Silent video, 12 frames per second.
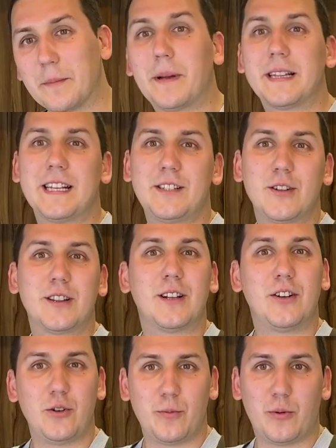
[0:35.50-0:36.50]
Подойдет
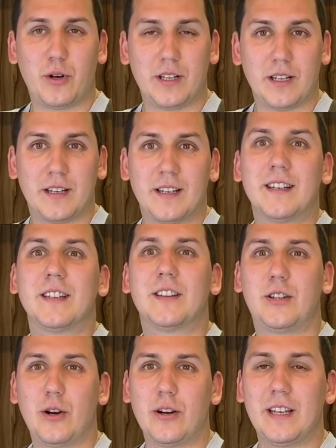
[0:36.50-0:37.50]
любой
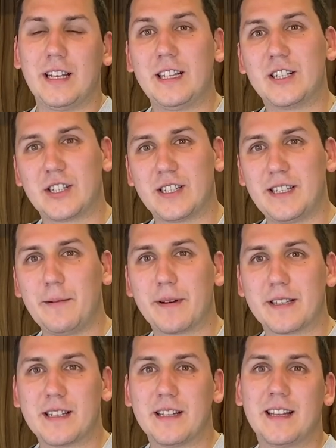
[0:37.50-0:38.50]
3 или
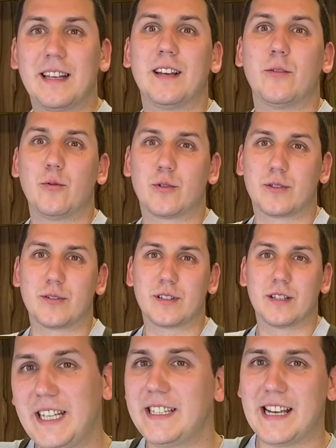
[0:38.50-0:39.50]
6% уксус.
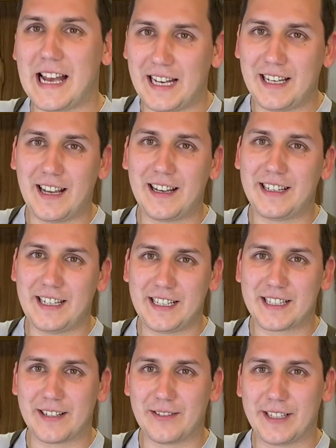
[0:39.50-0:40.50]
Идеально
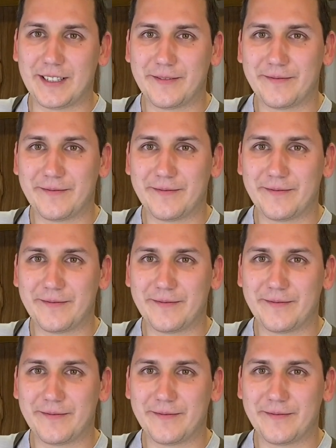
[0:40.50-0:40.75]
рисовый.